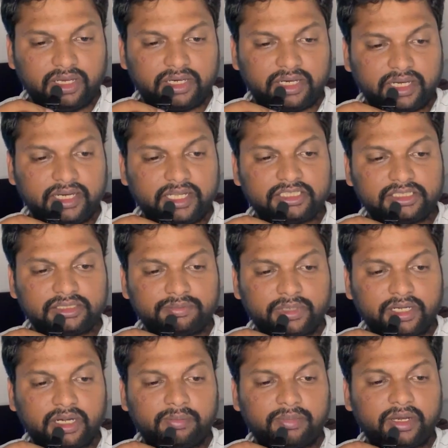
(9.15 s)
గణేష్
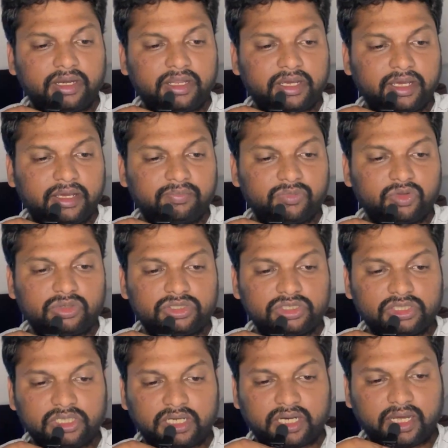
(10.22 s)
మండపాలకి
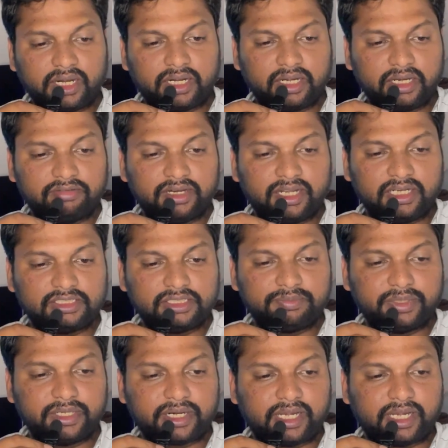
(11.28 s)
ఉచిత కరెంట్ ఇవ్వాలని చెప్పి